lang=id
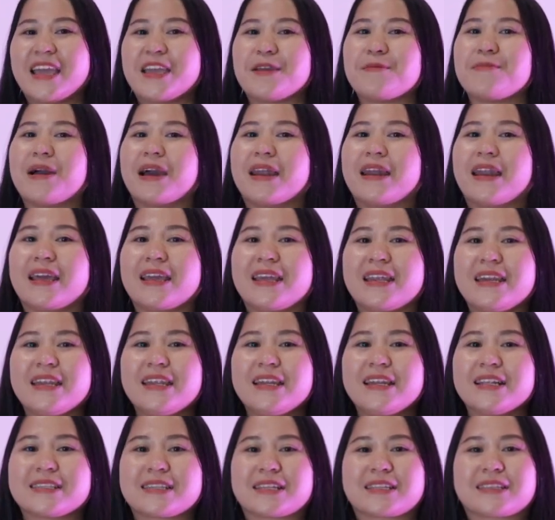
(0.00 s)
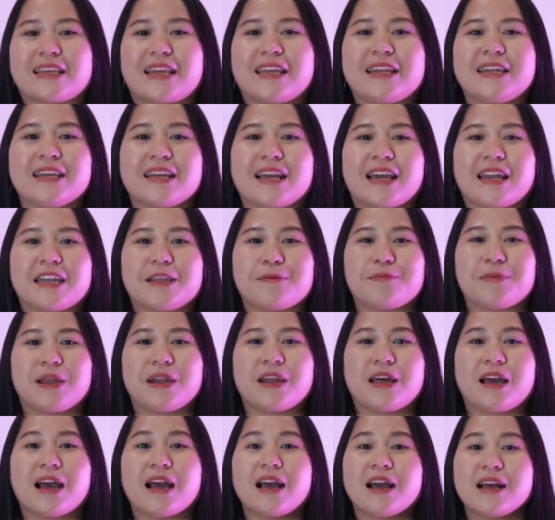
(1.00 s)
ibadah ini disertai dengan
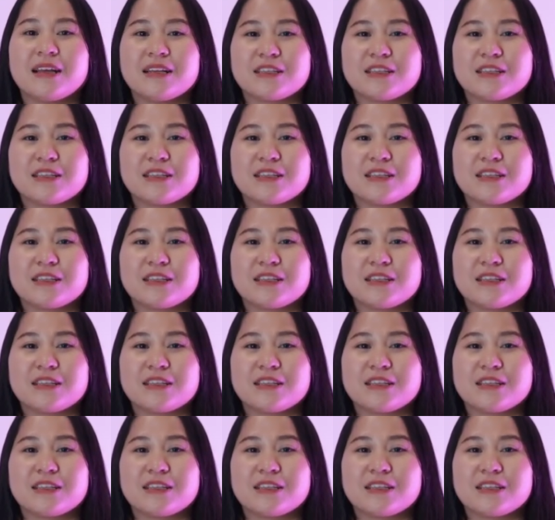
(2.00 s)
ibadah